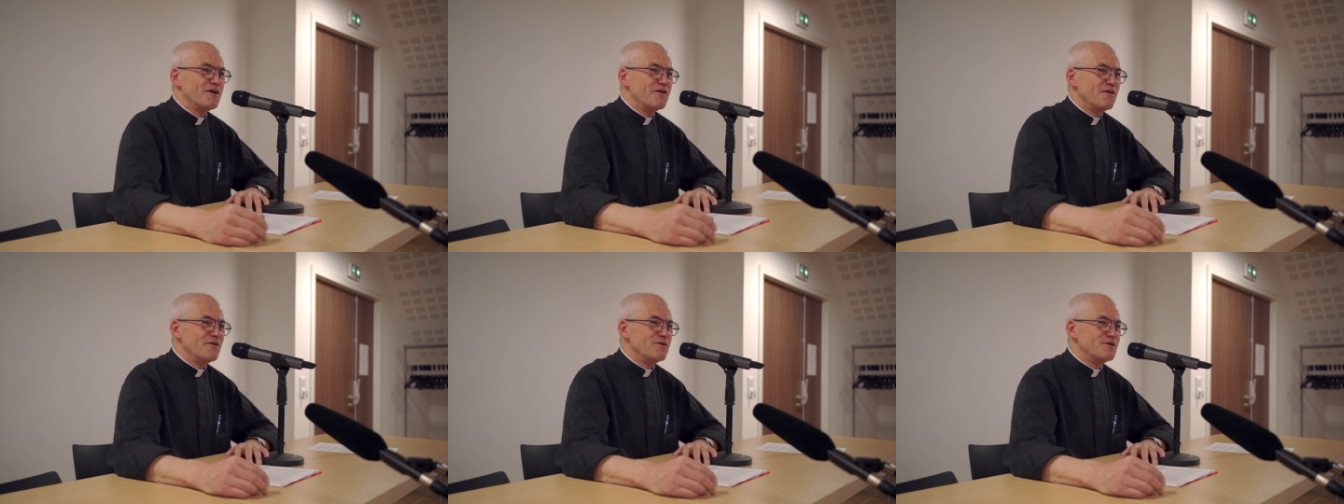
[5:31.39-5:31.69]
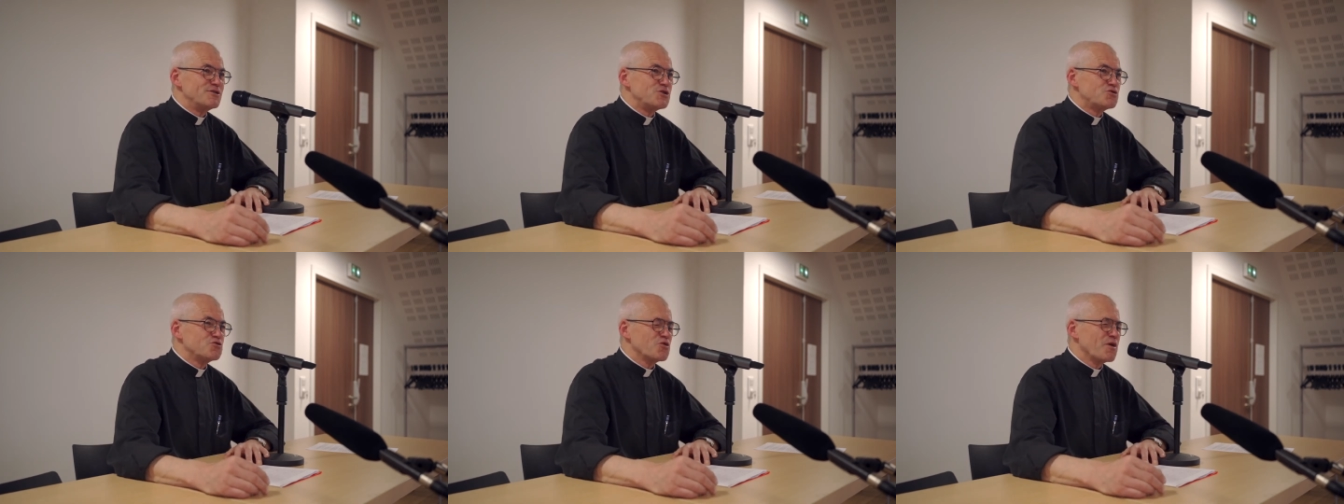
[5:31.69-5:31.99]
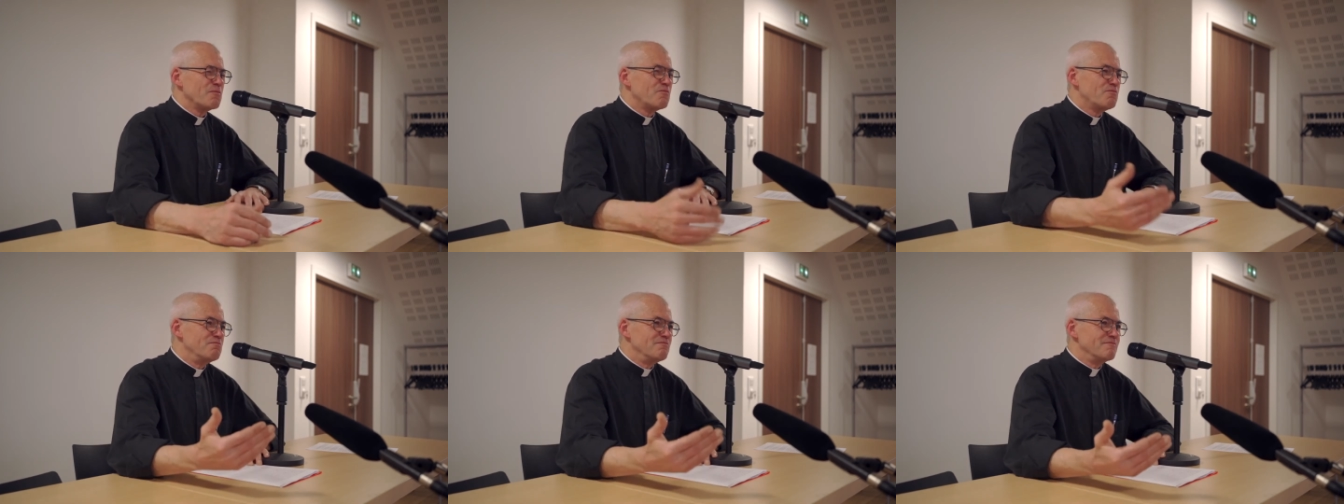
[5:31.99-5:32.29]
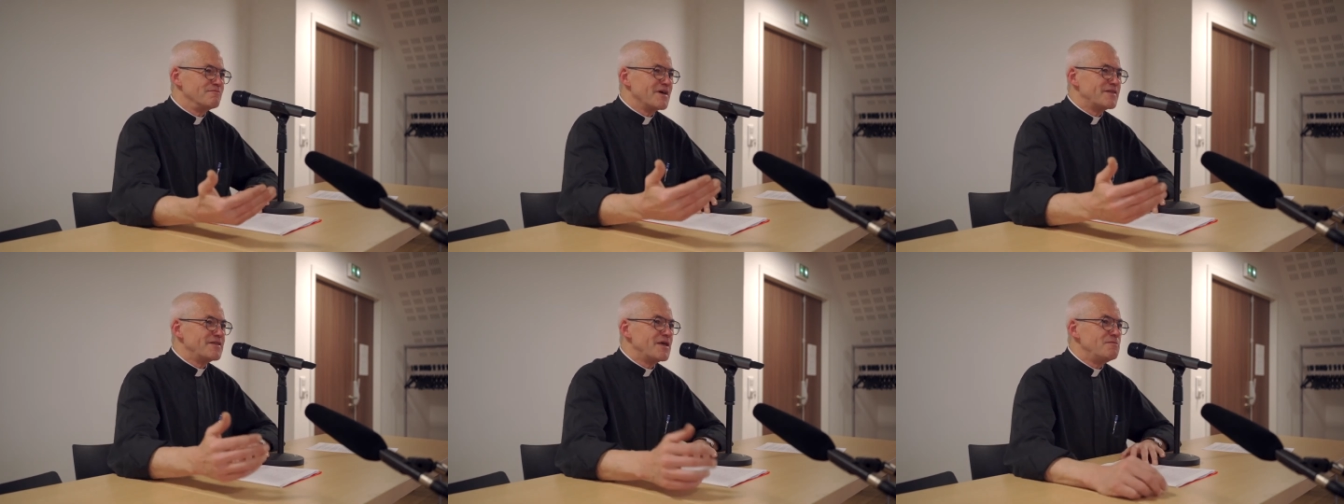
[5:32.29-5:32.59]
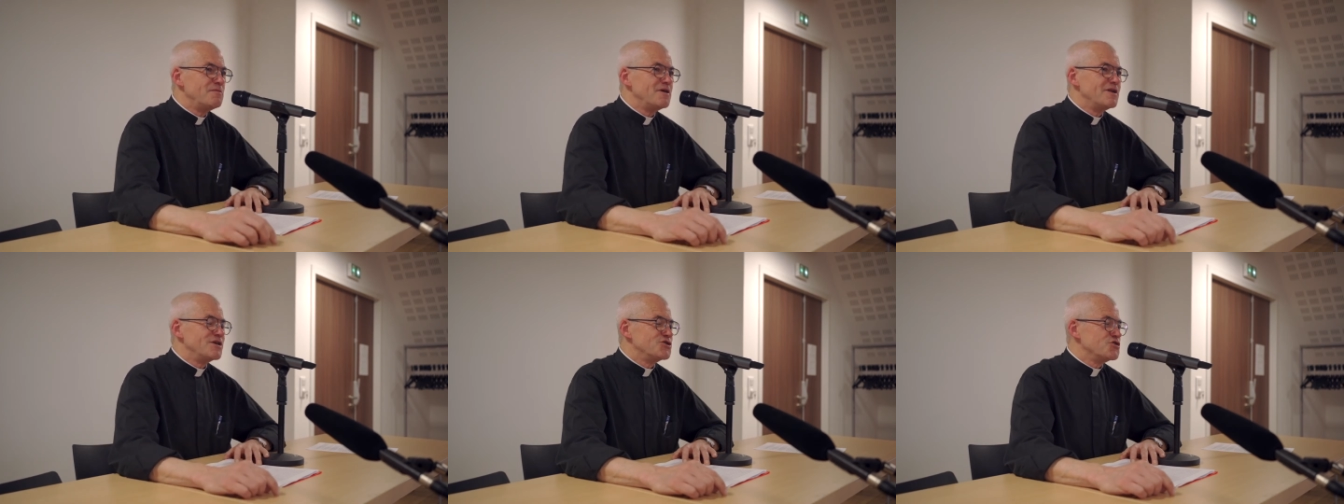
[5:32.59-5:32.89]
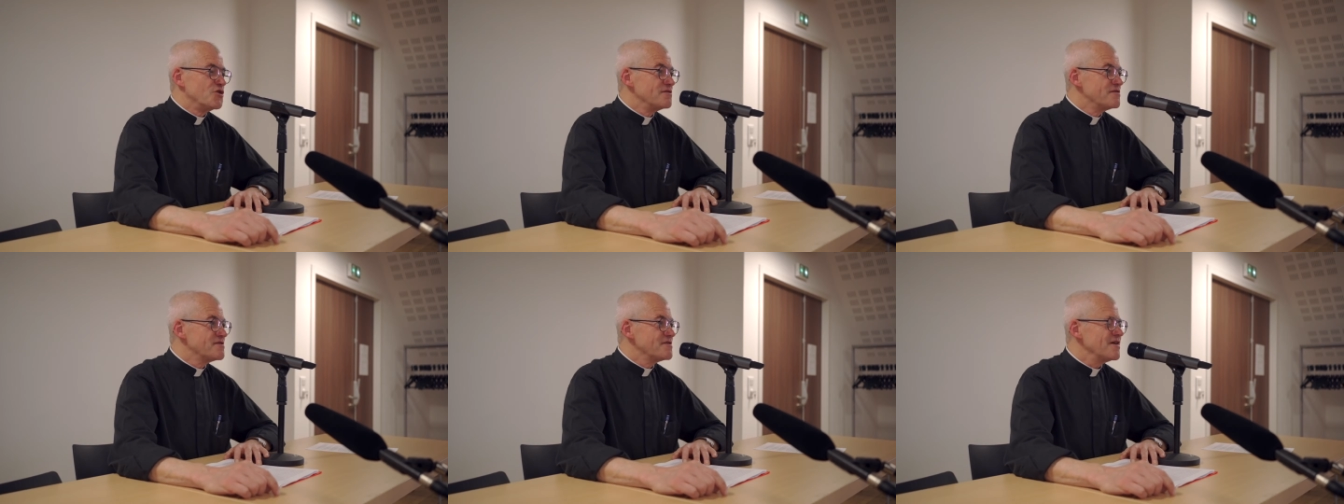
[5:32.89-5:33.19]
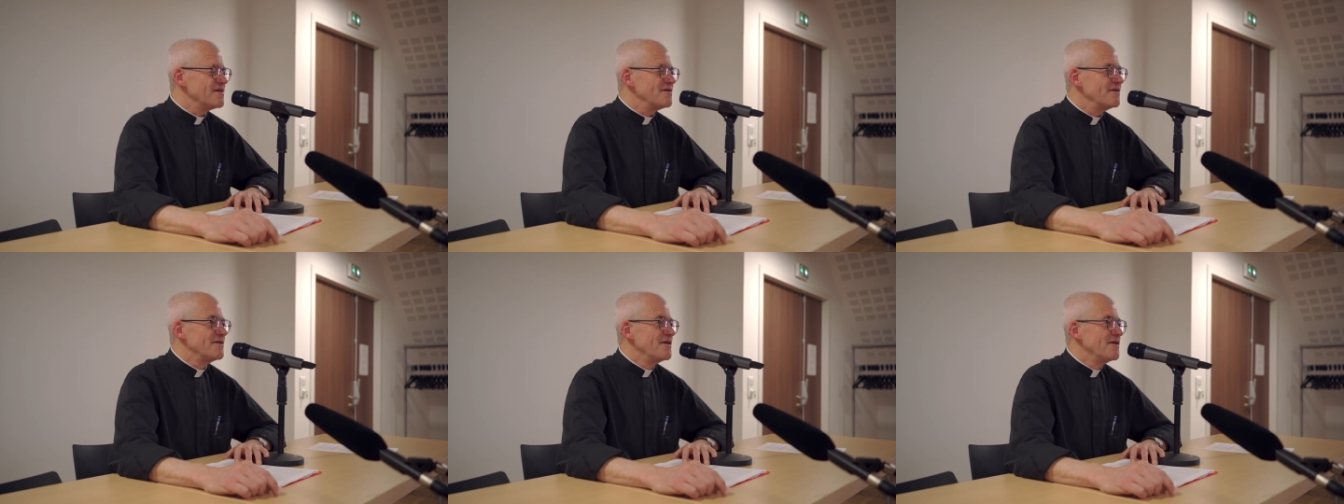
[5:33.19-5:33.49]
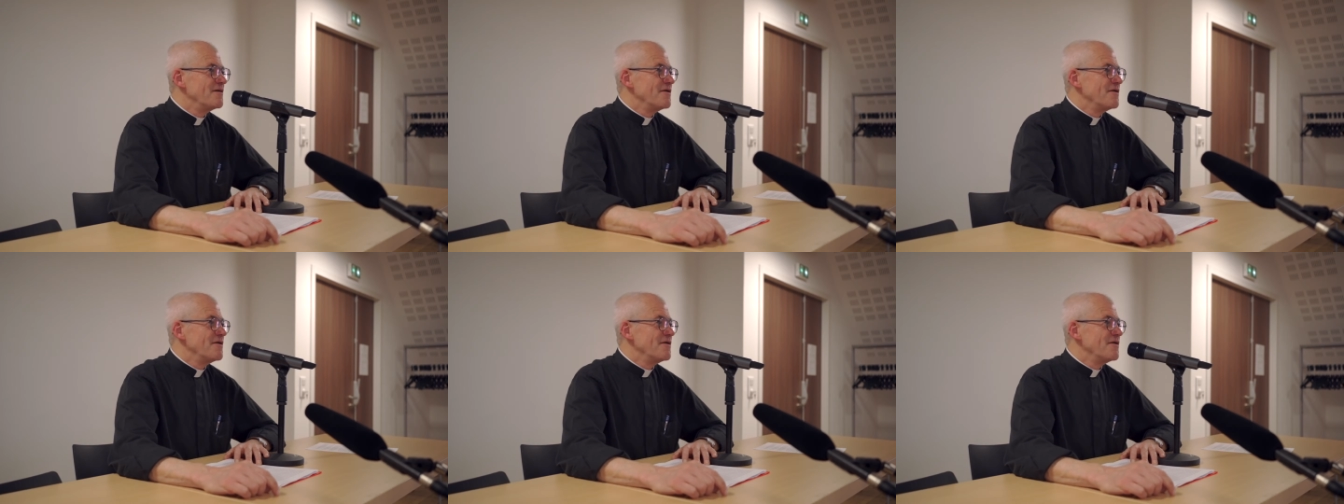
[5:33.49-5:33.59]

Euh, j'ai toujours bien aimé les jeunes saints,